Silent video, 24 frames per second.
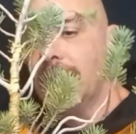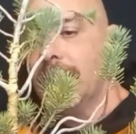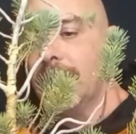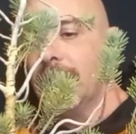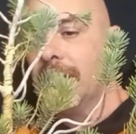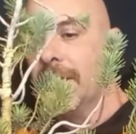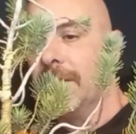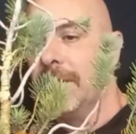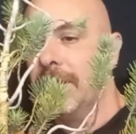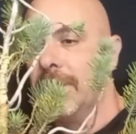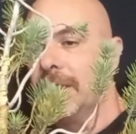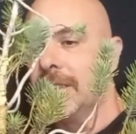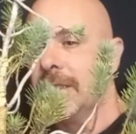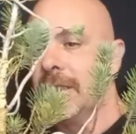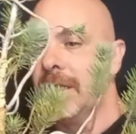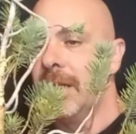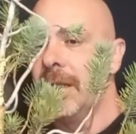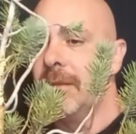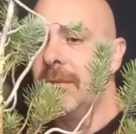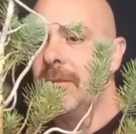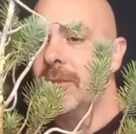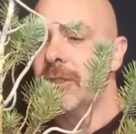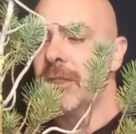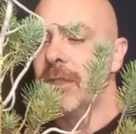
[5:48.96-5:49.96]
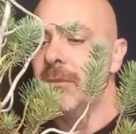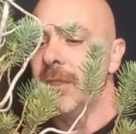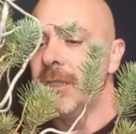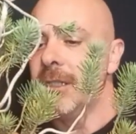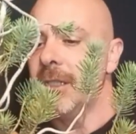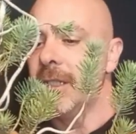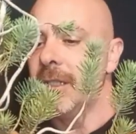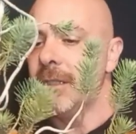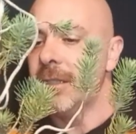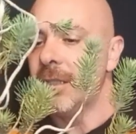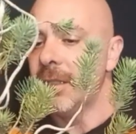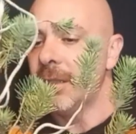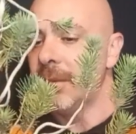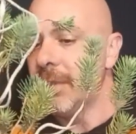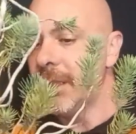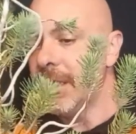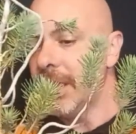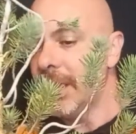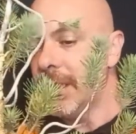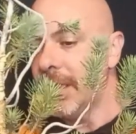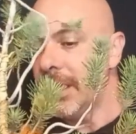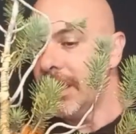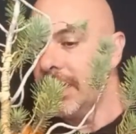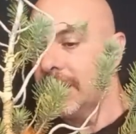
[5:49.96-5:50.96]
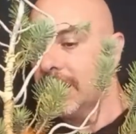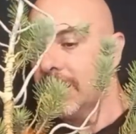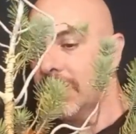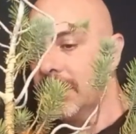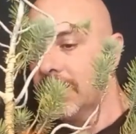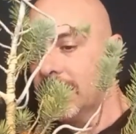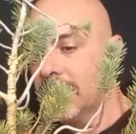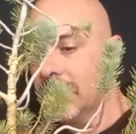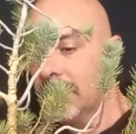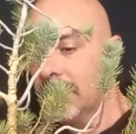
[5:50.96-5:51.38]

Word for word: A ver, esta vamos a meter entre medias.